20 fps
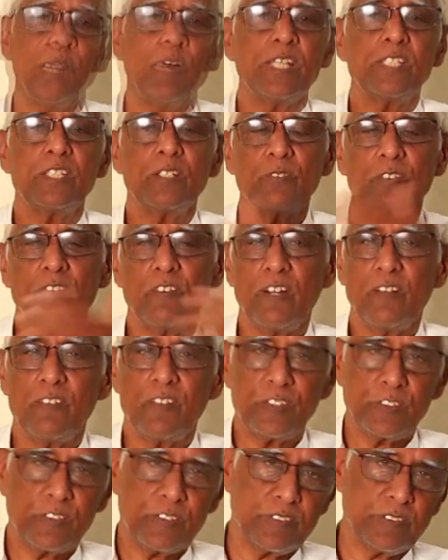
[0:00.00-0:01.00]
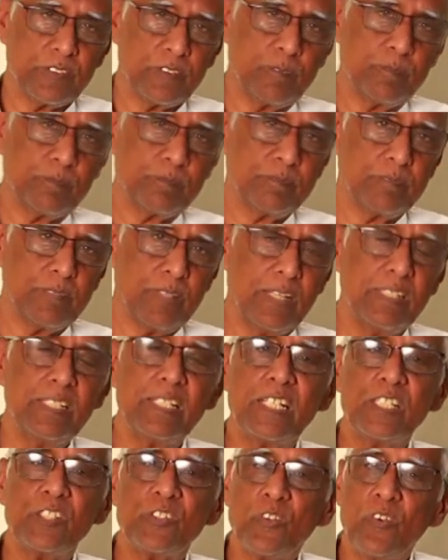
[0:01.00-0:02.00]
బాత్రూమ్కి వెళ్ళవలసి వస్తుంది
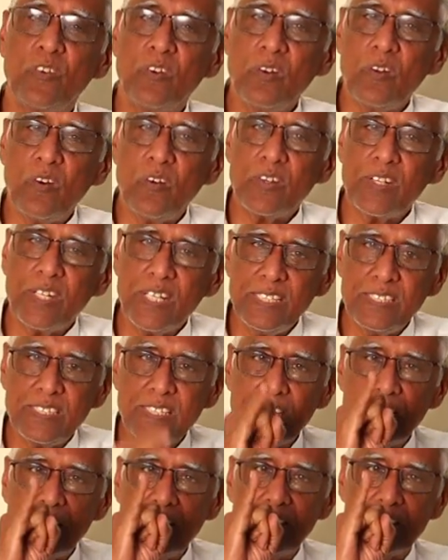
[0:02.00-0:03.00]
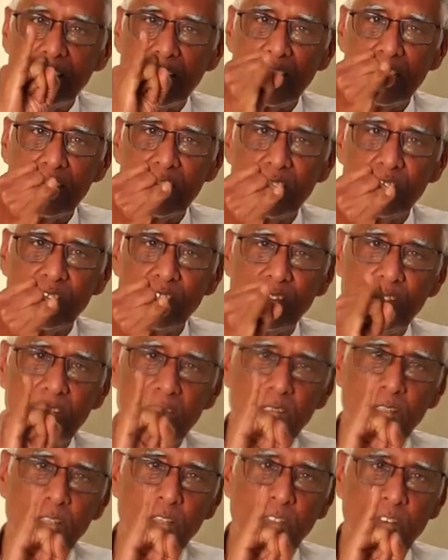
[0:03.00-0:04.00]
అందుకే స్కూల్లో టీచర్ టీచర్ అంటారు
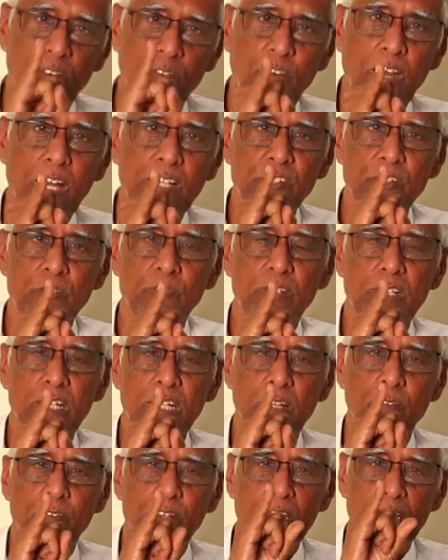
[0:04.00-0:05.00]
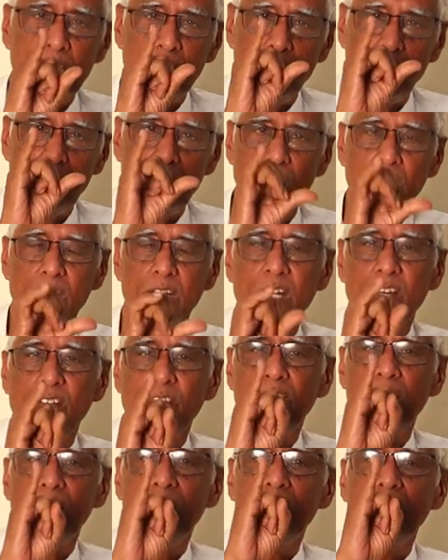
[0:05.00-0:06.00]
చూసారు వాష్రూమ్కి వెళ్ళేవాడికి వంటలకు
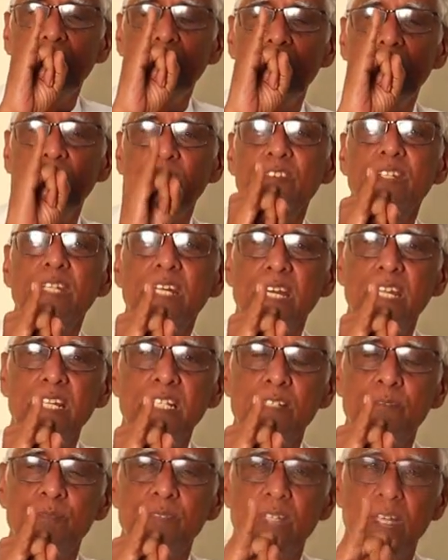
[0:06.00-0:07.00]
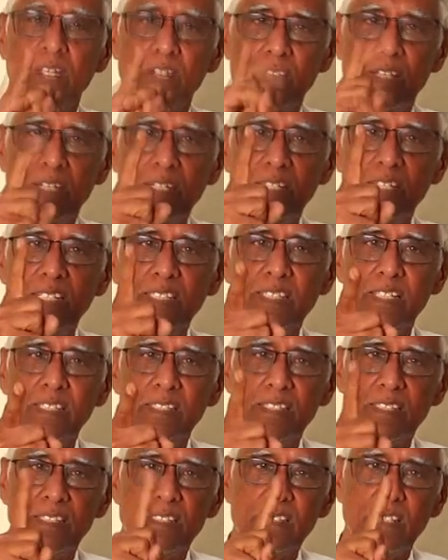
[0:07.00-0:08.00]
రావాలంటే ఈ విధంగానే చెప్తారు కానీ
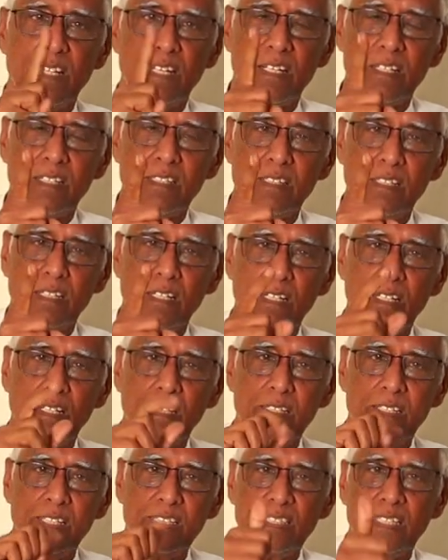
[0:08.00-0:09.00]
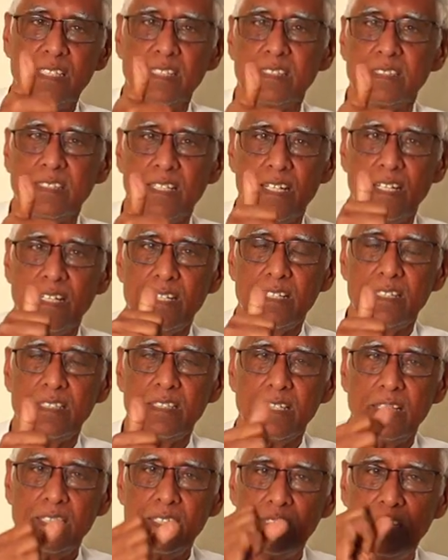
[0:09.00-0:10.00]
టీచర్ టీచర్ అన్నారు కదా టీచర్ టీచర్ అన్నారు
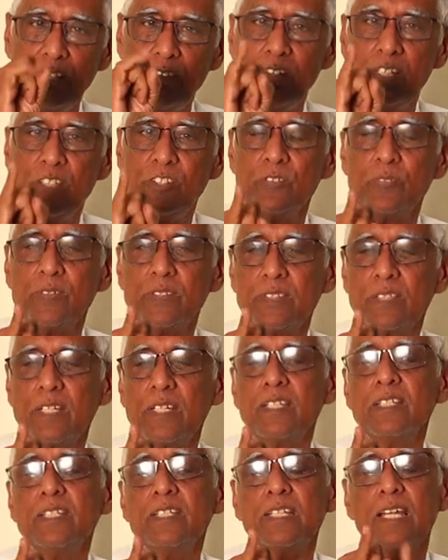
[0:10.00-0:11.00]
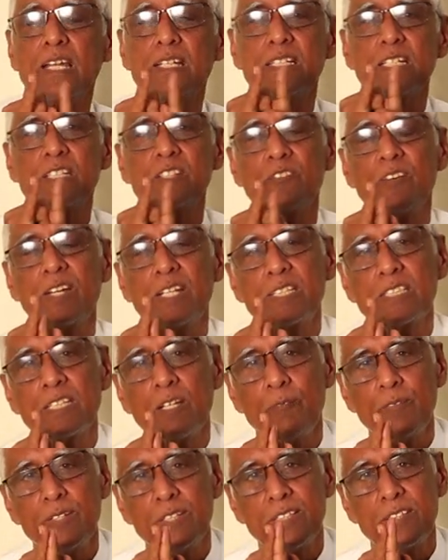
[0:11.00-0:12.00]
కదా ఇదే వేలు చూపిస్తారు ఇది జలతత్వానికి
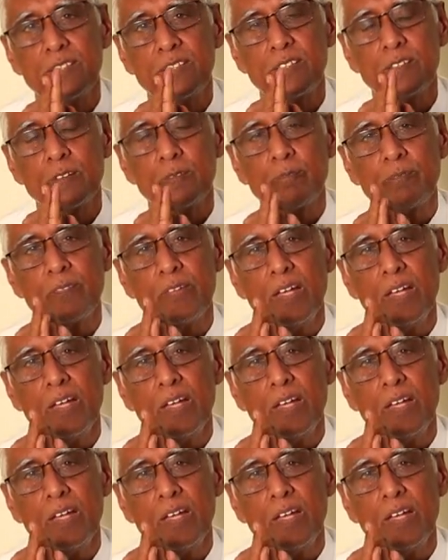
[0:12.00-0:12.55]
సంబంధించింది